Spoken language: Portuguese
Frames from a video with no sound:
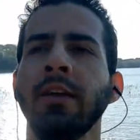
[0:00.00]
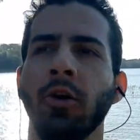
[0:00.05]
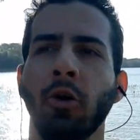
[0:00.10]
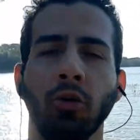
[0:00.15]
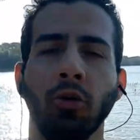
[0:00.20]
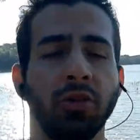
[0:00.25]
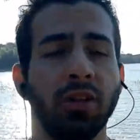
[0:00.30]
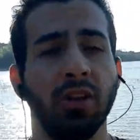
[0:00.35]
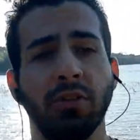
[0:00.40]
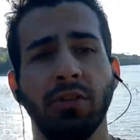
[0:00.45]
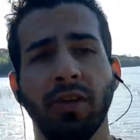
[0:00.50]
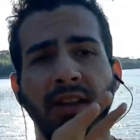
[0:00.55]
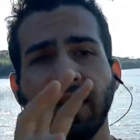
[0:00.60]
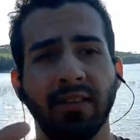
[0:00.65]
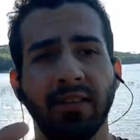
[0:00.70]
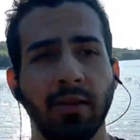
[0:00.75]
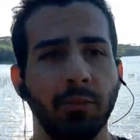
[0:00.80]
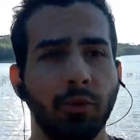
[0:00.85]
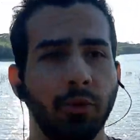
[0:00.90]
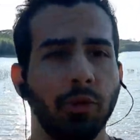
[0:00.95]
ou seja, vai ter
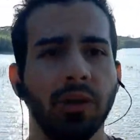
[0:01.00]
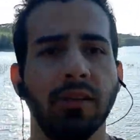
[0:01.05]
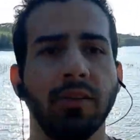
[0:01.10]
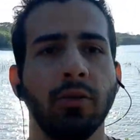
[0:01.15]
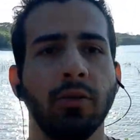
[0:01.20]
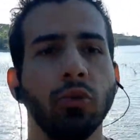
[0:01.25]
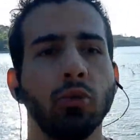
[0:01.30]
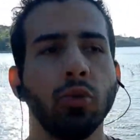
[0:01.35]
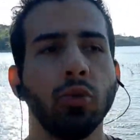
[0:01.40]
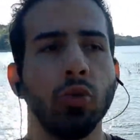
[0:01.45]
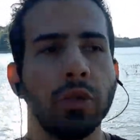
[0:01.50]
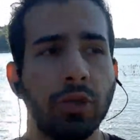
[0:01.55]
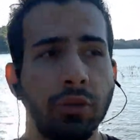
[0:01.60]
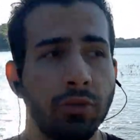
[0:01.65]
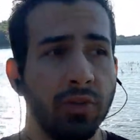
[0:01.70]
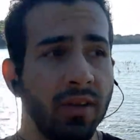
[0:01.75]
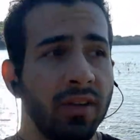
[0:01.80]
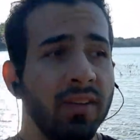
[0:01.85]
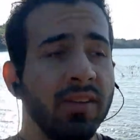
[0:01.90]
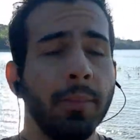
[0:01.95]
essa modulação toda,
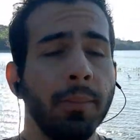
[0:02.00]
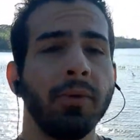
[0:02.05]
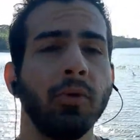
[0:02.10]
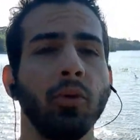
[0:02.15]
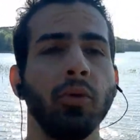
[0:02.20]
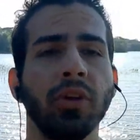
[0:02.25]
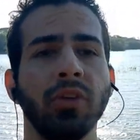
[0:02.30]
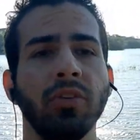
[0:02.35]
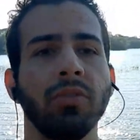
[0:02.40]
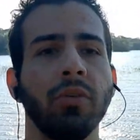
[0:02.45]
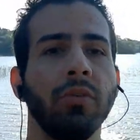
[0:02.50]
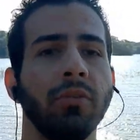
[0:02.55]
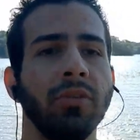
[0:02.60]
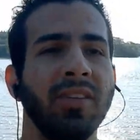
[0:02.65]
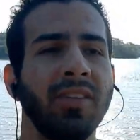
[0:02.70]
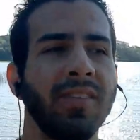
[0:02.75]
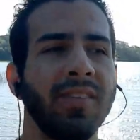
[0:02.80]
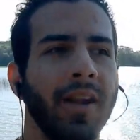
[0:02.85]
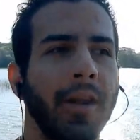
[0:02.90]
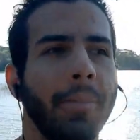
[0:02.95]
os receptores vão
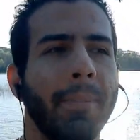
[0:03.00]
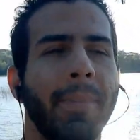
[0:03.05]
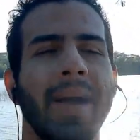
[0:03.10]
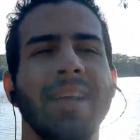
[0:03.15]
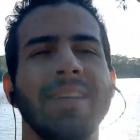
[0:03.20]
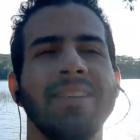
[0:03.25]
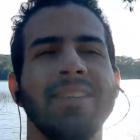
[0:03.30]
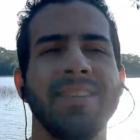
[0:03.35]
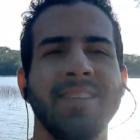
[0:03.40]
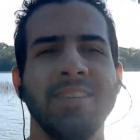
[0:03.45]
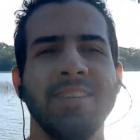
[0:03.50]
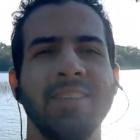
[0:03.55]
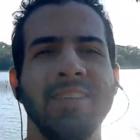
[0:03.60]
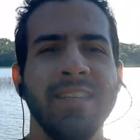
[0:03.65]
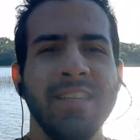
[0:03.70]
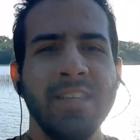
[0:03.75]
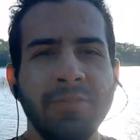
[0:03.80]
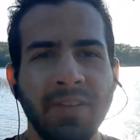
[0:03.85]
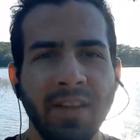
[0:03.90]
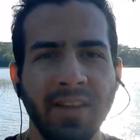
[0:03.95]
estar mais
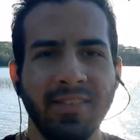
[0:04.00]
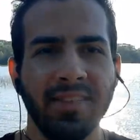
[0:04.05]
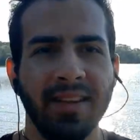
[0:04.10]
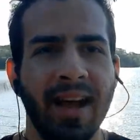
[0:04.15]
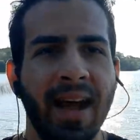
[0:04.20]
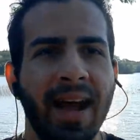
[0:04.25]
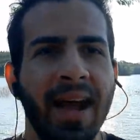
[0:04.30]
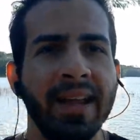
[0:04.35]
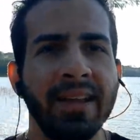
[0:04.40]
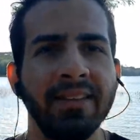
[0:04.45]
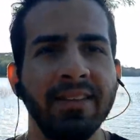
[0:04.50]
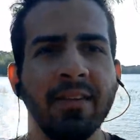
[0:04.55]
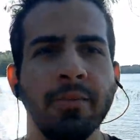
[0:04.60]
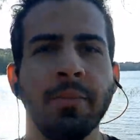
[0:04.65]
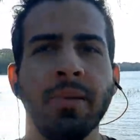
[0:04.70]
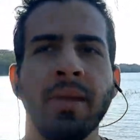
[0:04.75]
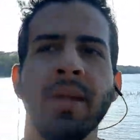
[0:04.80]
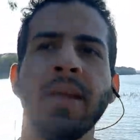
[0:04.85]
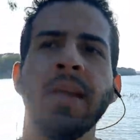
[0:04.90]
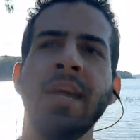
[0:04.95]
sensíveis a
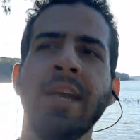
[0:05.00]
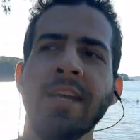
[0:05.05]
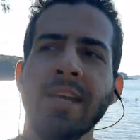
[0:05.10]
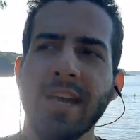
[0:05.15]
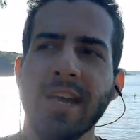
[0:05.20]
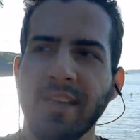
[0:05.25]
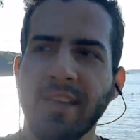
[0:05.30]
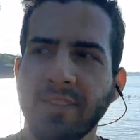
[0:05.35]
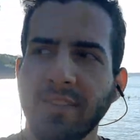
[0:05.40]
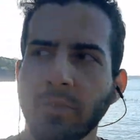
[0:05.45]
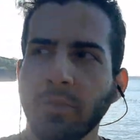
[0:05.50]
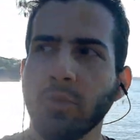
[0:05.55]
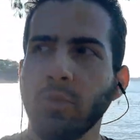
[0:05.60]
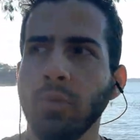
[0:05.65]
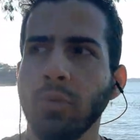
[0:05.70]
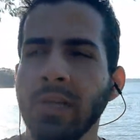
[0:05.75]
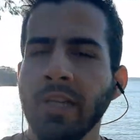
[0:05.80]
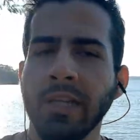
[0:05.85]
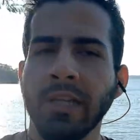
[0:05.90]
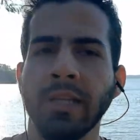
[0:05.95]
receber essa
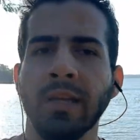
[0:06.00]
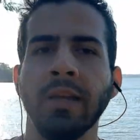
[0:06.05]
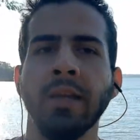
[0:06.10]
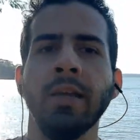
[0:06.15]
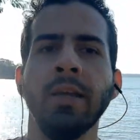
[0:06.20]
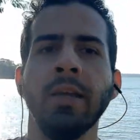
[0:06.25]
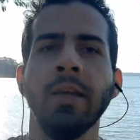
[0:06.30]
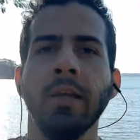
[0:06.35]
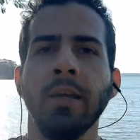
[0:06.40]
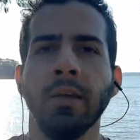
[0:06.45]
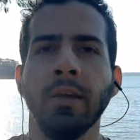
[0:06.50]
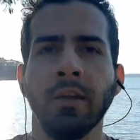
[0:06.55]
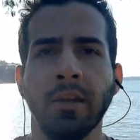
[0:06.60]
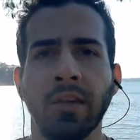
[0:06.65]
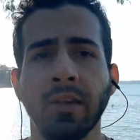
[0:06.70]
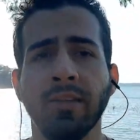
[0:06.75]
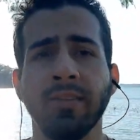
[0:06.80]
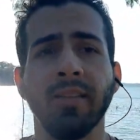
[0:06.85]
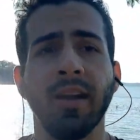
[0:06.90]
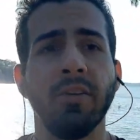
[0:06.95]
insulina
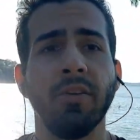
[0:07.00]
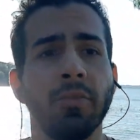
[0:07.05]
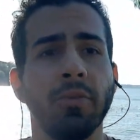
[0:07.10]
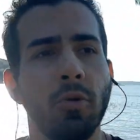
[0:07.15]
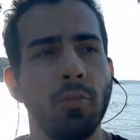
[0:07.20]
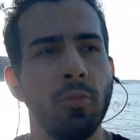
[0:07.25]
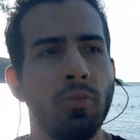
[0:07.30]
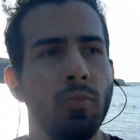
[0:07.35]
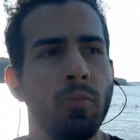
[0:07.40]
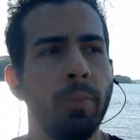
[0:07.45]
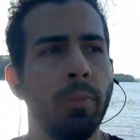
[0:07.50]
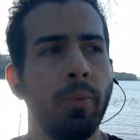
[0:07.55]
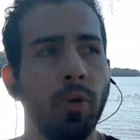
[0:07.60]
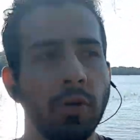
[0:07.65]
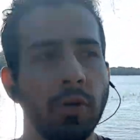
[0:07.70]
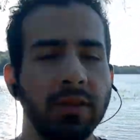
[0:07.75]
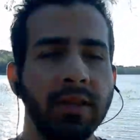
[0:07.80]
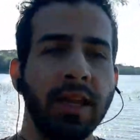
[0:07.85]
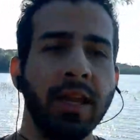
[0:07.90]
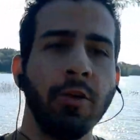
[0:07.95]
que serve como um
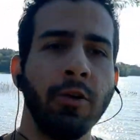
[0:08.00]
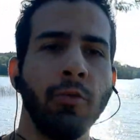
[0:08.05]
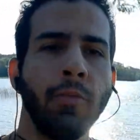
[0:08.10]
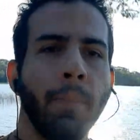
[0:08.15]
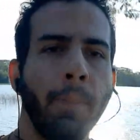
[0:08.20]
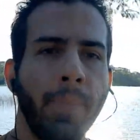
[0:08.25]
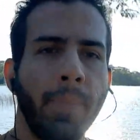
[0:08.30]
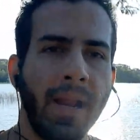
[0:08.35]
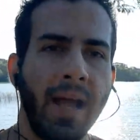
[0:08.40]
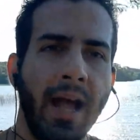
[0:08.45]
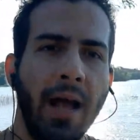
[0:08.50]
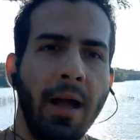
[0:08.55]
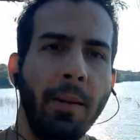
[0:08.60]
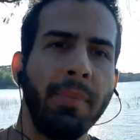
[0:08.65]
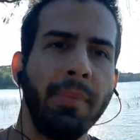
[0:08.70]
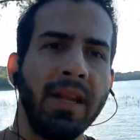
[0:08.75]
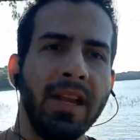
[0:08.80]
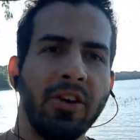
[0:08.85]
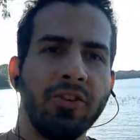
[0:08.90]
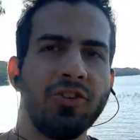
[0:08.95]
porteiro para
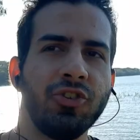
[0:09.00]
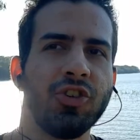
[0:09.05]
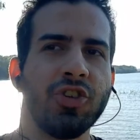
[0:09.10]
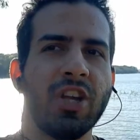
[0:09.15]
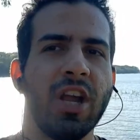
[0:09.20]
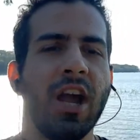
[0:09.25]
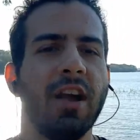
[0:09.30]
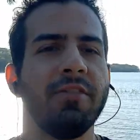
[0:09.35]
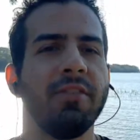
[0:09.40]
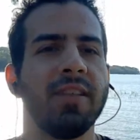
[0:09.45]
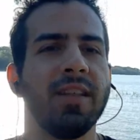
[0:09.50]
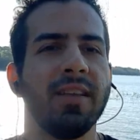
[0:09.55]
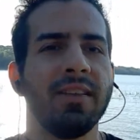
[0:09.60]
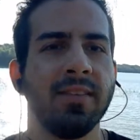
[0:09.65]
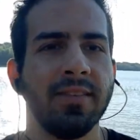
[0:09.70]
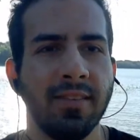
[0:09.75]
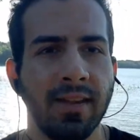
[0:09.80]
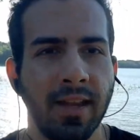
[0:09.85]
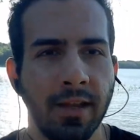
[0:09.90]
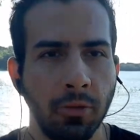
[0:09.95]
abrir a chave da
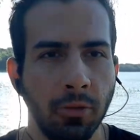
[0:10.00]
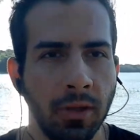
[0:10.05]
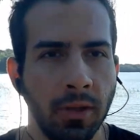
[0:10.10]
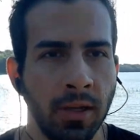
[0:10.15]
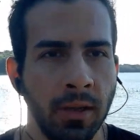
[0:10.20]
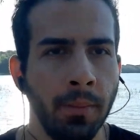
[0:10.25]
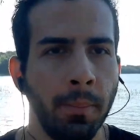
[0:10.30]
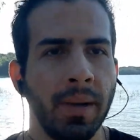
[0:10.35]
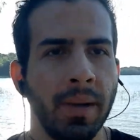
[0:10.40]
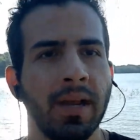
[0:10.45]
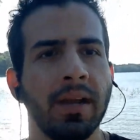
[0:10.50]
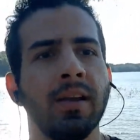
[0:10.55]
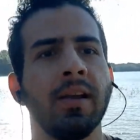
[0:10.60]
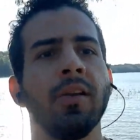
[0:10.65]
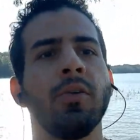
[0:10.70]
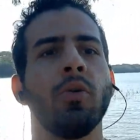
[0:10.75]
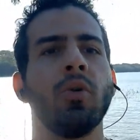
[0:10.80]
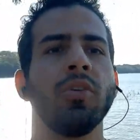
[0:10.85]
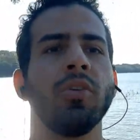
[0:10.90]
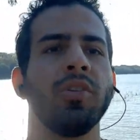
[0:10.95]
célula para a
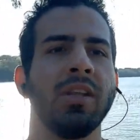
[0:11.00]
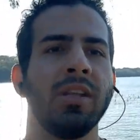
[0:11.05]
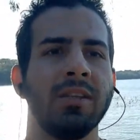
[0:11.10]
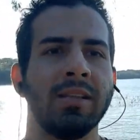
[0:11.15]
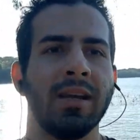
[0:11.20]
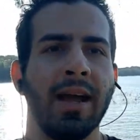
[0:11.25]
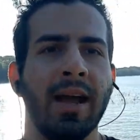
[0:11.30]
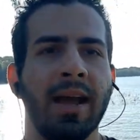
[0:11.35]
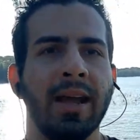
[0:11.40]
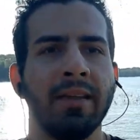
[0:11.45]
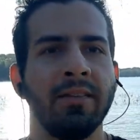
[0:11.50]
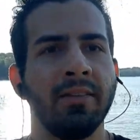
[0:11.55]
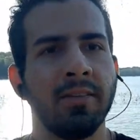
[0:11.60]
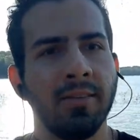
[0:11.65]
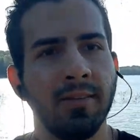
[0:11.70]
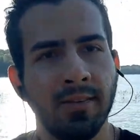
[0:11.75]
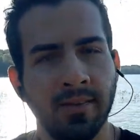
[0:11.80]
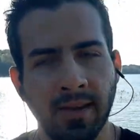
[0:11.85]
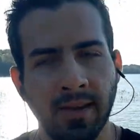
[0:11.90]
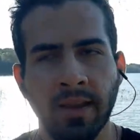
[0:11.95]
glicose entrar e
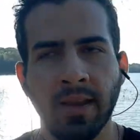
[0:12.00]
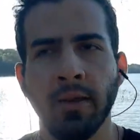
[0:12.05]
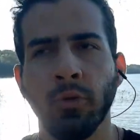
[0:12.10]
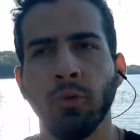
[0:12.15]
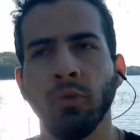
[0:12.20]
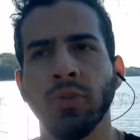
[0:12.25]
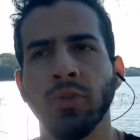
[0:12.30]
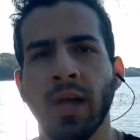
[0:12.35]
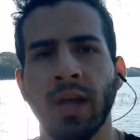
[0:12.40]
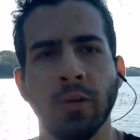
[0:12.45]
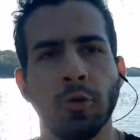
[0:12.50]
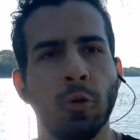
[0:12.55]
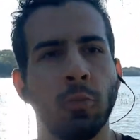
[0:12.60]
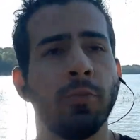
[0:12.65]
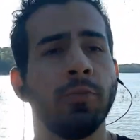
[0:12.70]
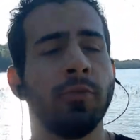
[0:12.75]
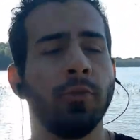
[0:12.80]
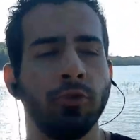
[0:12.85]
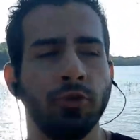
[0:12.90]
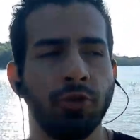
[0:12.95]
ser usada
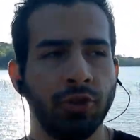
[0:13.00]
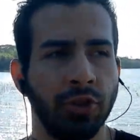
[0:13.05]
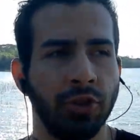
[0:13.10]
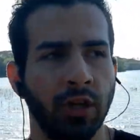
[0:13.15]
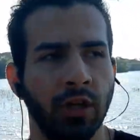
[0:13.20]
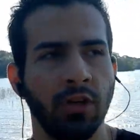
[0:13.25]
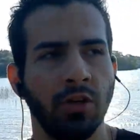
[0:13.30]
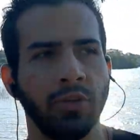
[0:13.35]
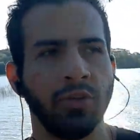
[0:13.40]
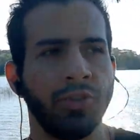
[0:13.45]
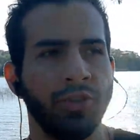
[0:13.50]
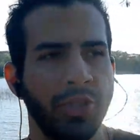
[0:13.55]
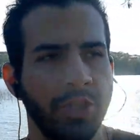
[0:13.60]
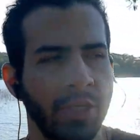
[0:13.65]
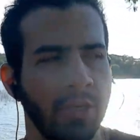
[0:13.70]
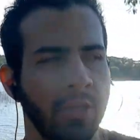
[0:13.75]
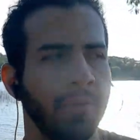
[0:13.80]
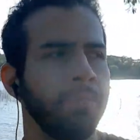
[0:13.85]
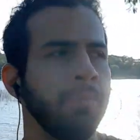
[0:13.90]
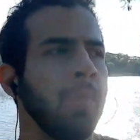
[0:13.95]
como fonte de
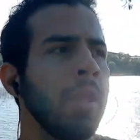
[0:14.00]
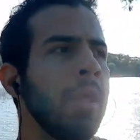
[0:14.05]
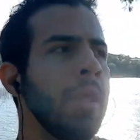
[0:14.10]
energia.